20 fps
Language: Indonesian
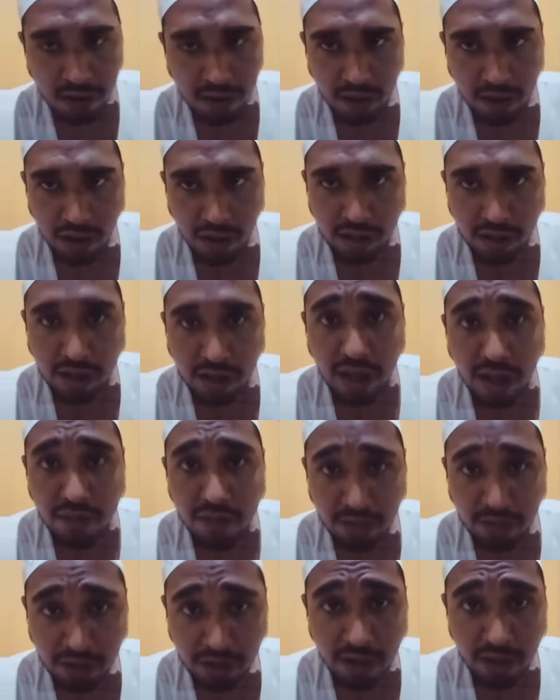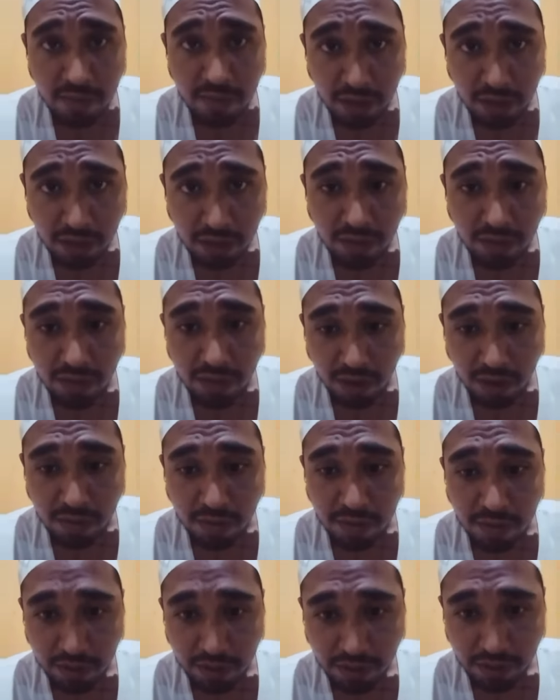Adik kami siap mati untuk
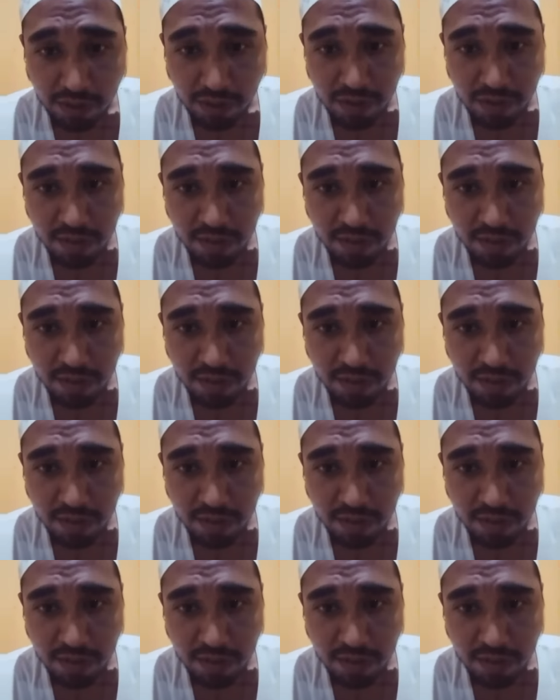Habib Rizik.